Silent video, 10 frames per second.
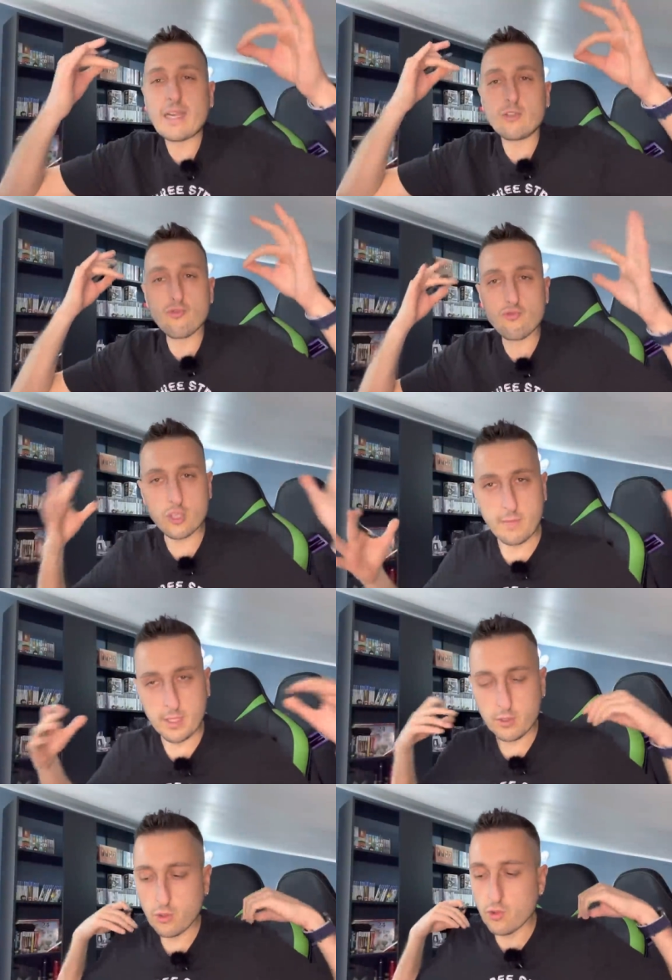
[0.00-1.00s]

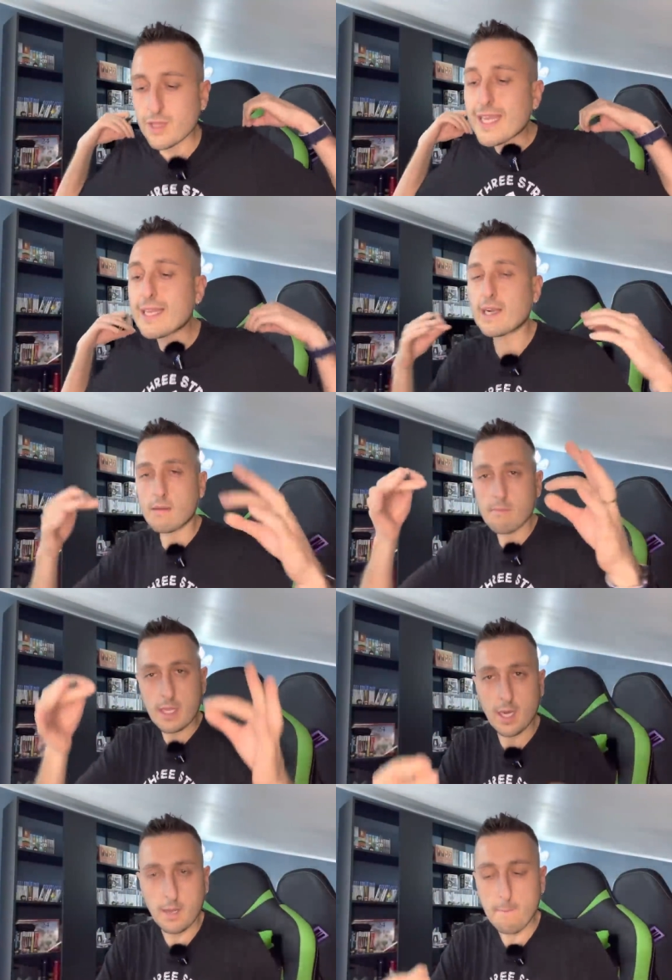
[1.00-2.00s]
raggiungimento dei
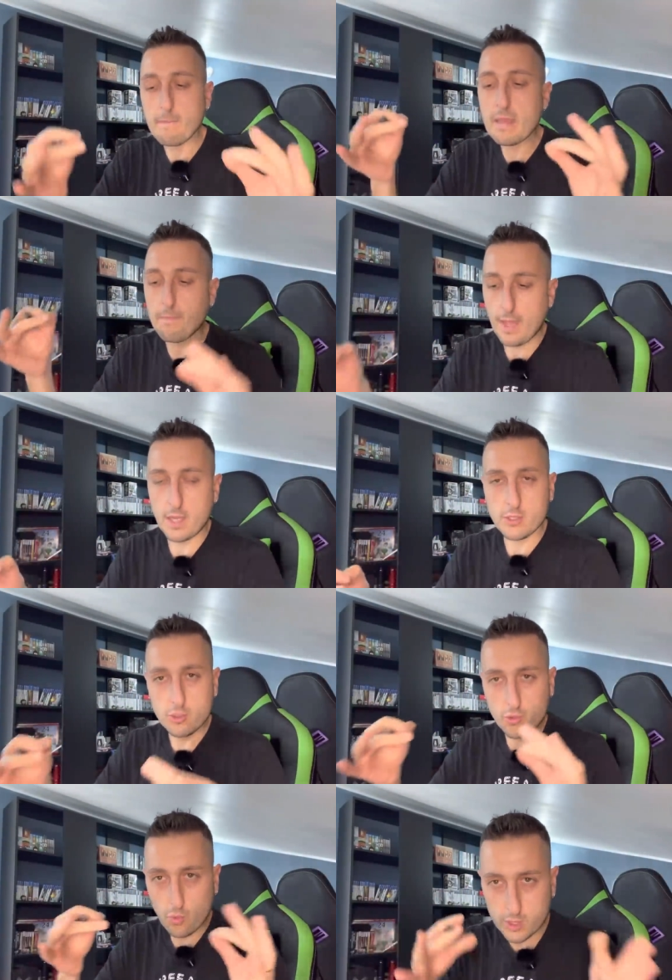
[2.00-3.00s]
3000 mi piace
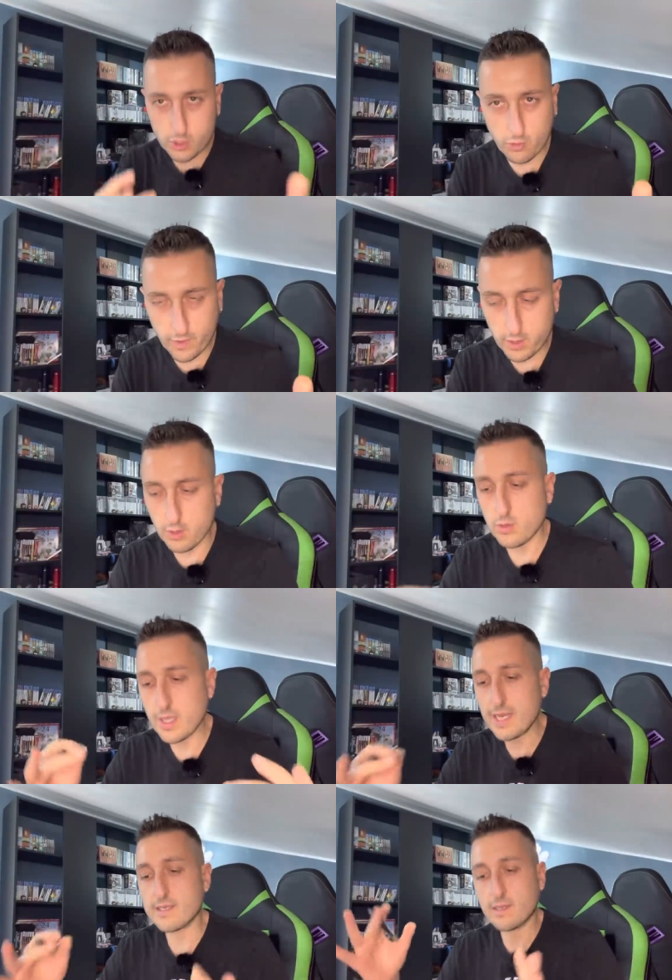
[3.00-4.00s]
su questo video,
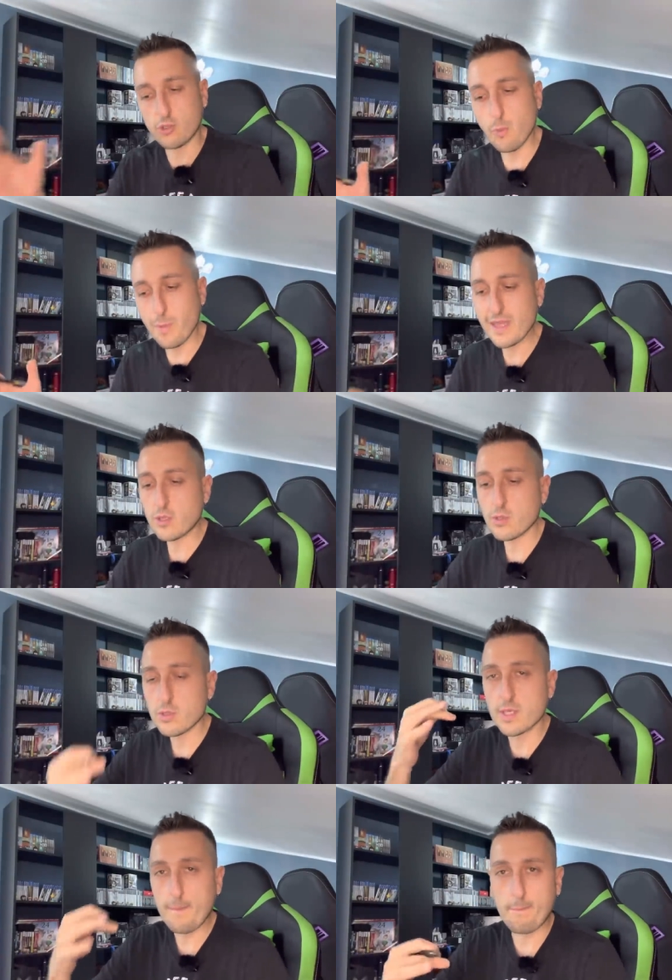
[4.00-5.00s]
nell'esatto momento
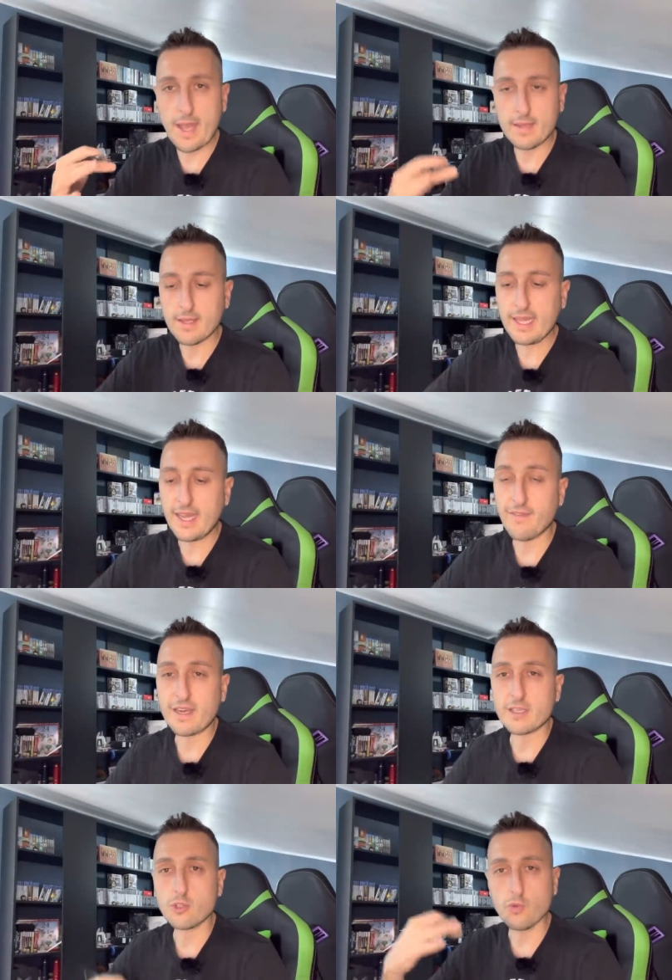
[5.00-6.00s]
sappiate che
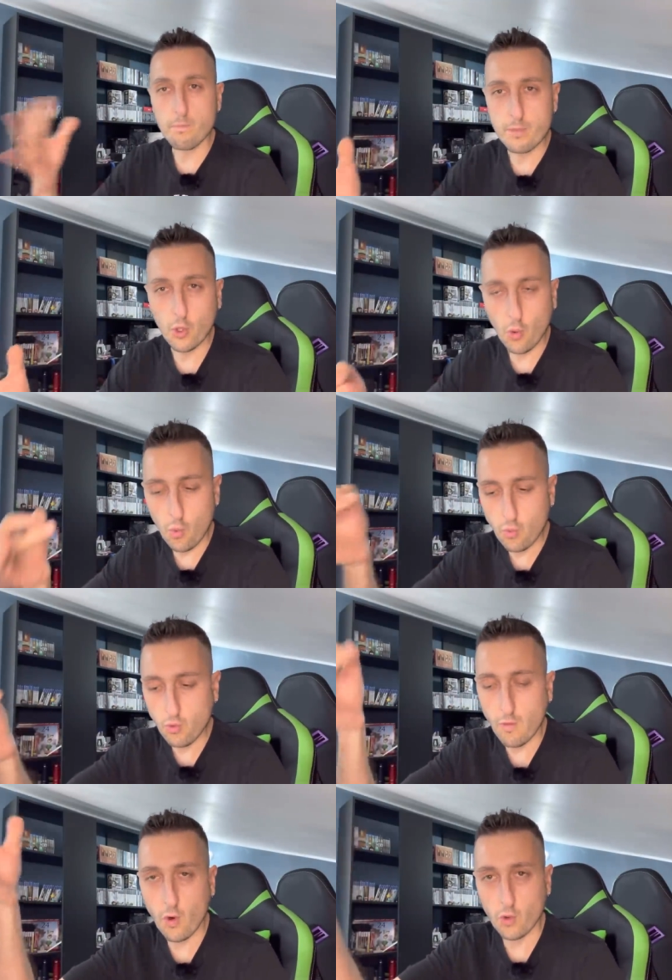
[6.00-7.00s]
arriverà subito un
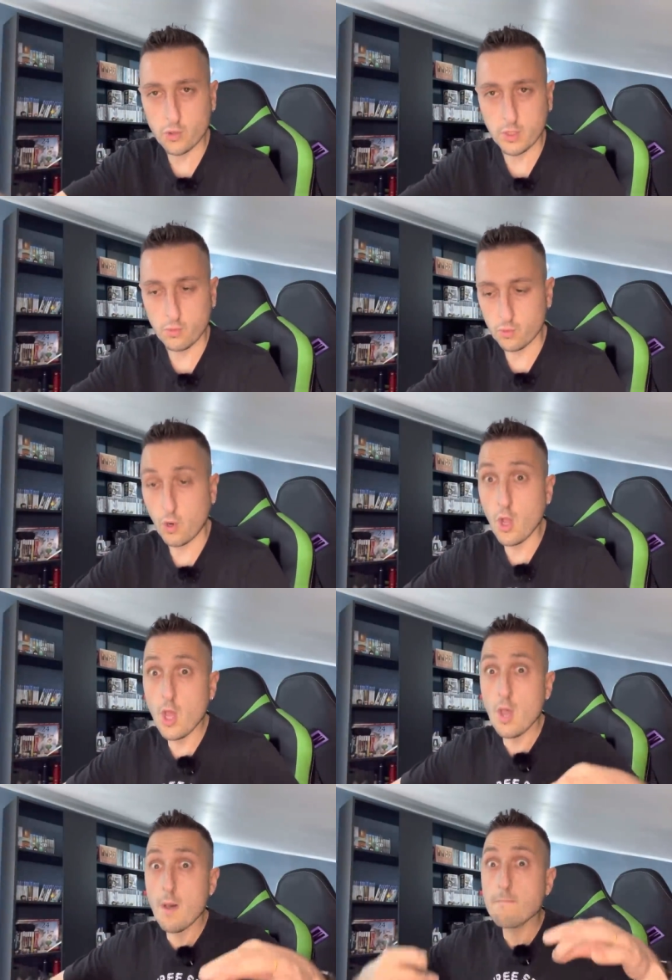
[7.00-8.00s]
nuovo contenuto,
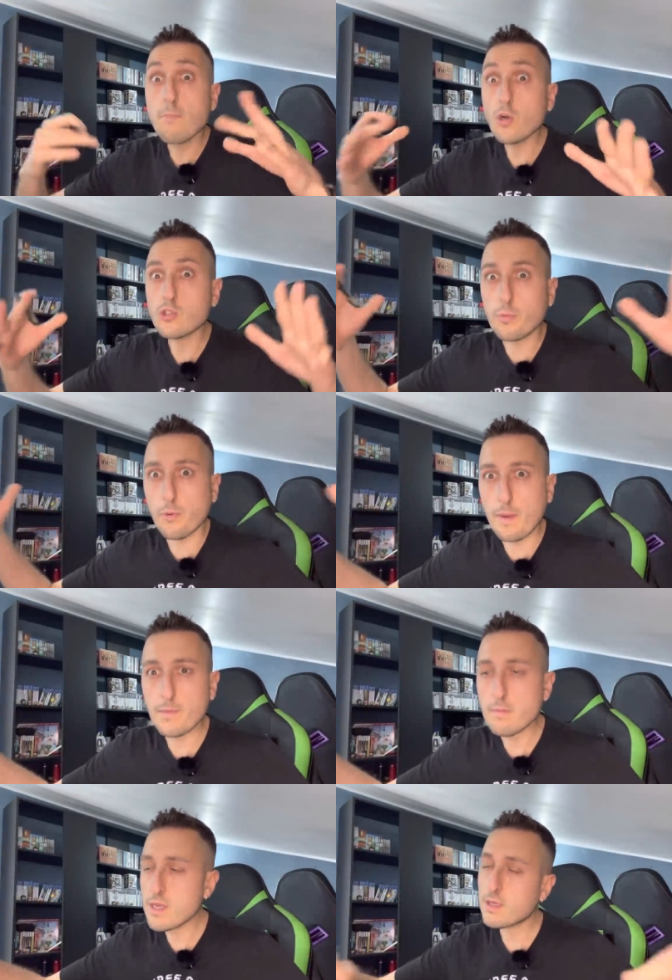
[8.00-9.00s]
molto
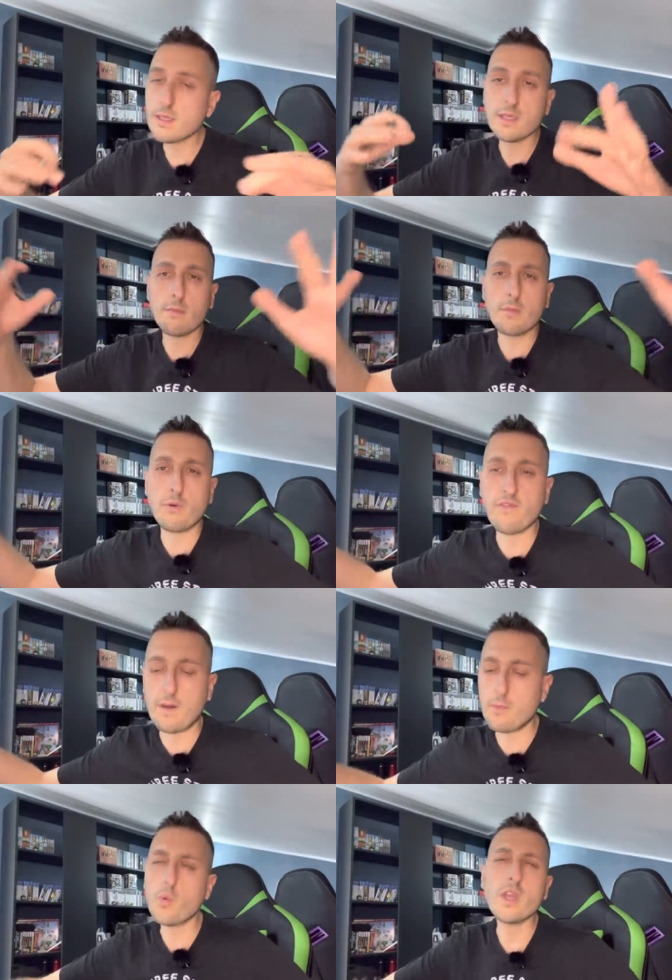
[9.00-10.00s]
probabilmente insieme al buon
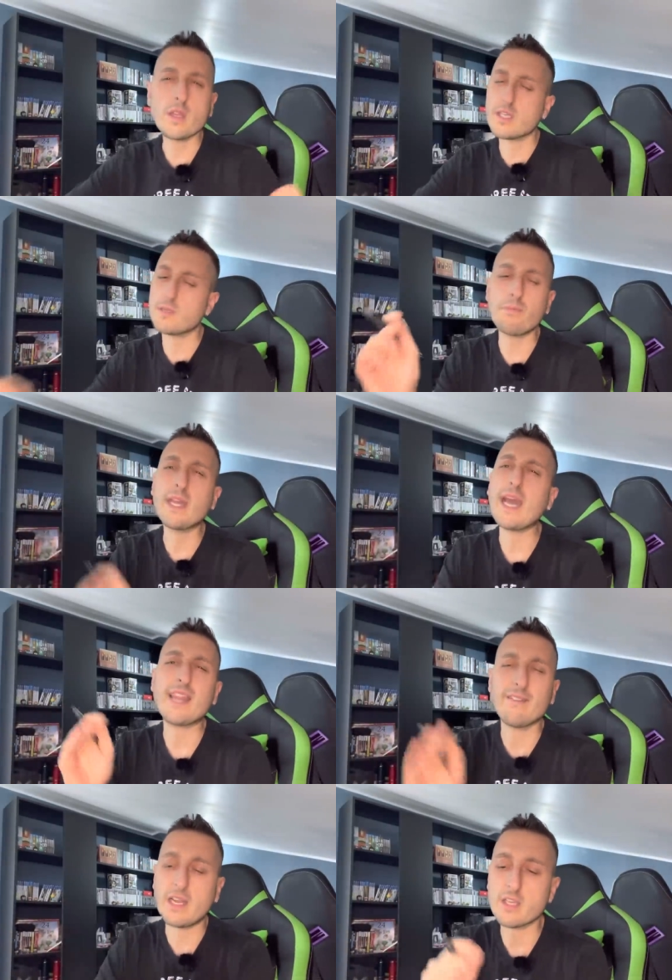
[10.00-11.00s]
Fabio, quindi
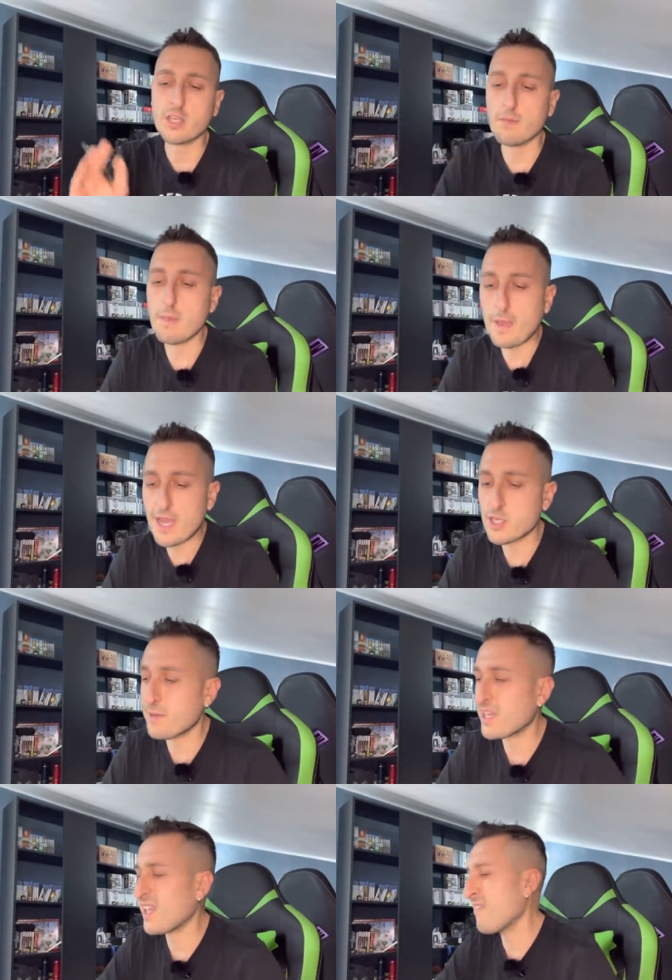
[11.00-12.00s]
sbrigatevi a lasciarmi piace
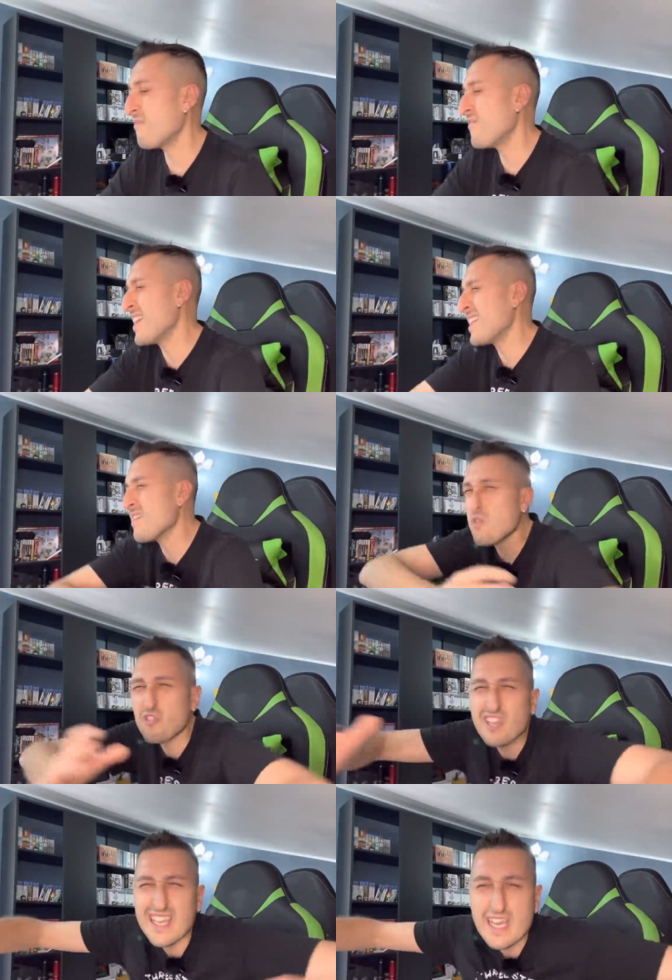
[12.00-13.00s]
perché ve ne devo
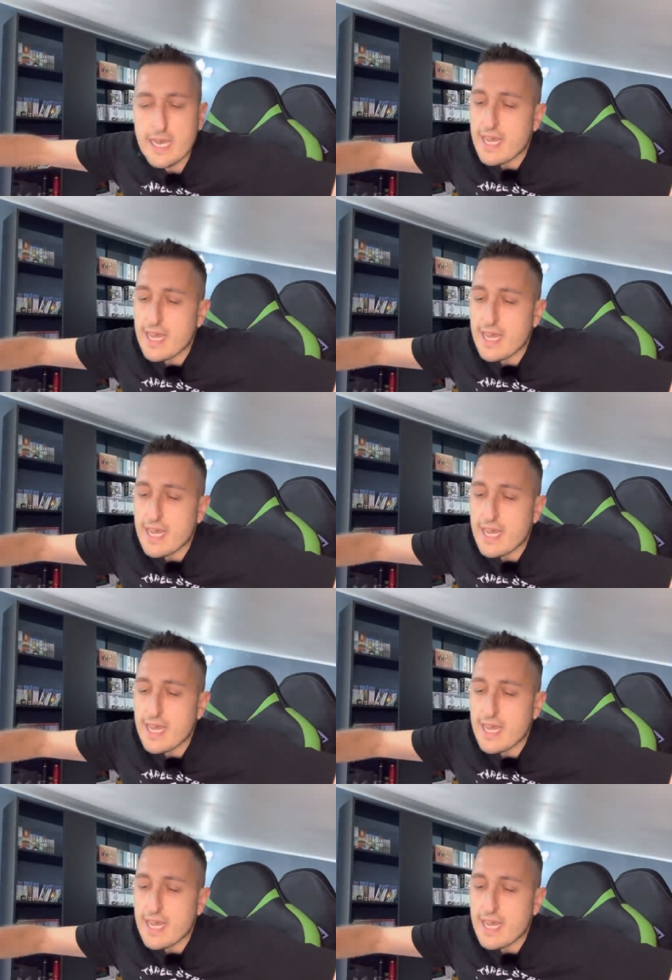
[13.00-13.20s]
di